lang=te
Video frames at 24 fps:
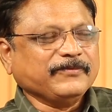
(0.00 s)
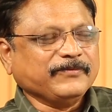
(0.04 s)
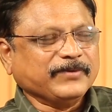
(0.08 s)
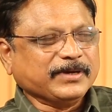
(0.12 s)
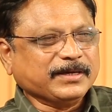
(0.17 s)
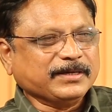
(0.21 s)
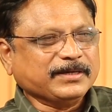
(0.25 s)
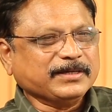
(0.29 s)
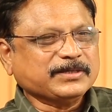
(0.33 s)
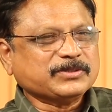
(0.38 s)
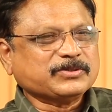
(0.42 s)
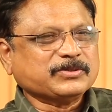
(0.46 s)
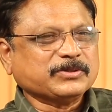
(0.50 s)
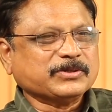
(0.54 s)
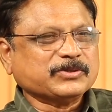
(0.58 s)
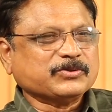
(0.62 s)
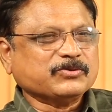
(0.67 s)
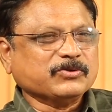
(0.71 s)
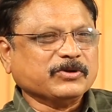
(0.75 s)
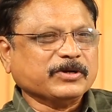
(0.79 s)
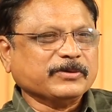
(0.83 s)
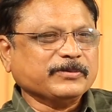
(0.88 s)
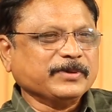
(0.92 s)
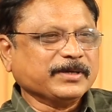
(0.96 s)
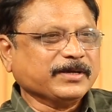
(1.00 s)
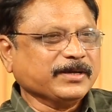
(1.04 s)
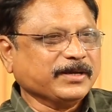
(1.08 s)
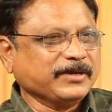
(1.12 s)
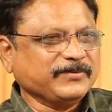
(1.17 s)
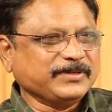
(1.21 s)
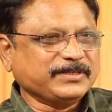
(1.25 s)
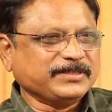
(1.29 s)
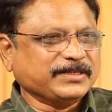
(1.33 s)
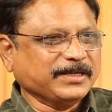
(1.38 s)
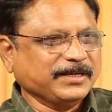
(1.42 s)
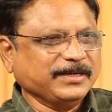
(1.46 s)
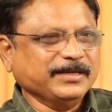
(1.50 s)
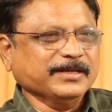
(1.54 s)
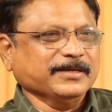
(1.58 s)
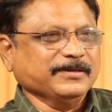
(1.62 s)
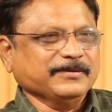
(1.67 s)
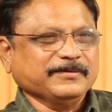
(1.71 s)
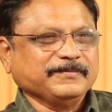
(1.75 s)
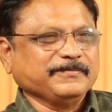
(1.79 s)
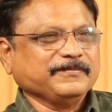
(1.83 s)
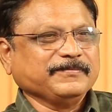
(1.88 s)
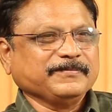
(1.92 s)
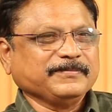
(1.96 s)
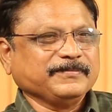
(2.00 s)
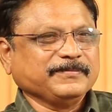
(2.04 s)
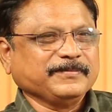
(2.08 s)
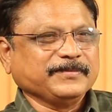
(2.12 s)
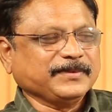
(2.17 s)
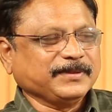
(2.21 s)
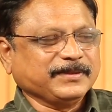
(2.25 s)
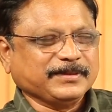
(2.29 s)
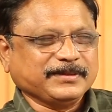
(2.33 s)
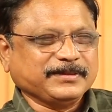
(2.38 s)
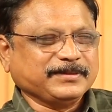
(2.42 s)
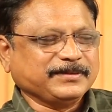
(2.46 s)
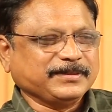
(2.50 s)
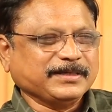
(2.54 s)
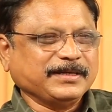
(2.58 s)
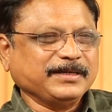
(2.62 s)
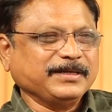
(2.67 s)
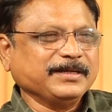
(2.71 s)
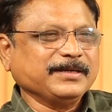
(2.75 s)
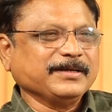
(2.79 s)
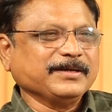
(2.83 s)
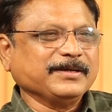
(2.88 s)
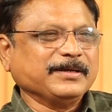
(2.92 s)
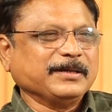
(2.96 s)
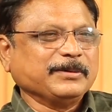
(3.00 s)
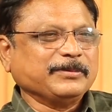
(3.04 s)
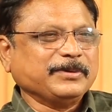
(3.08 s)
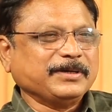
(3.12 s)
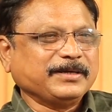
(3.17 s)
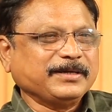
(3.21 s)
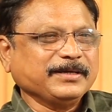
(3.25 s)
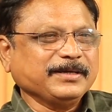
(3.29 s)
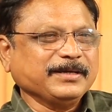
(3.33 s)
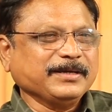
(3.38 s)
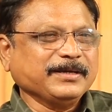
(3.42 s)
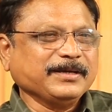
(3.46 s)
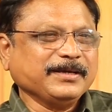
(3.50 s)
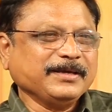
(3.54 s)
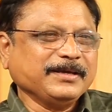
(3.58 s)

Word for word: వెంకటేశ్వర స్వామికి ఆమె చెల్లి చెల్లెలు చెల్లెలు కాబట్టి